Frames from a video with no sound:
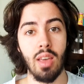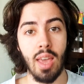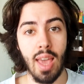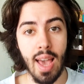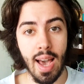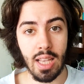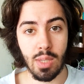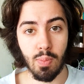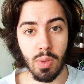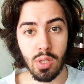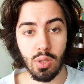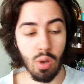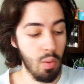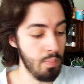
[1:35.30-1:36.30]
reais,
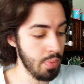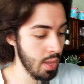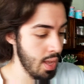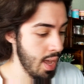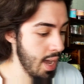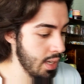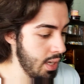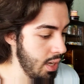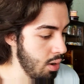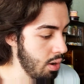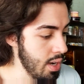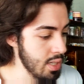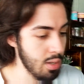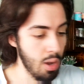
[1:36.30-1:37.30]
pessoal. Aqui,
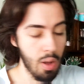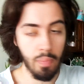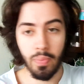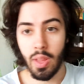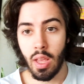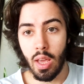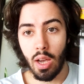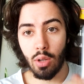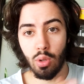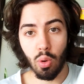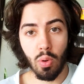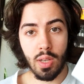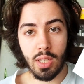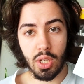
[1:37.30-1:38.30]
olha só. Eu
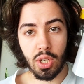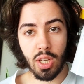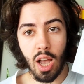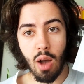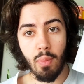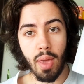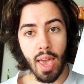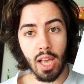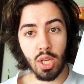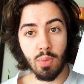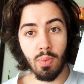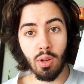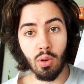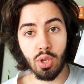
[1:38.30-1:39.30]
tô com esse Xiaomi
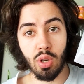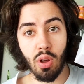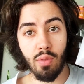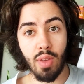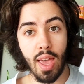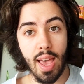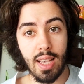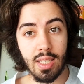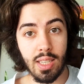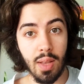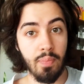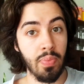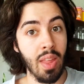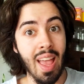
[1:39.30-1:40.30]
Redmi Note
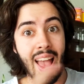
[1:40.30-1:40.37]
9S.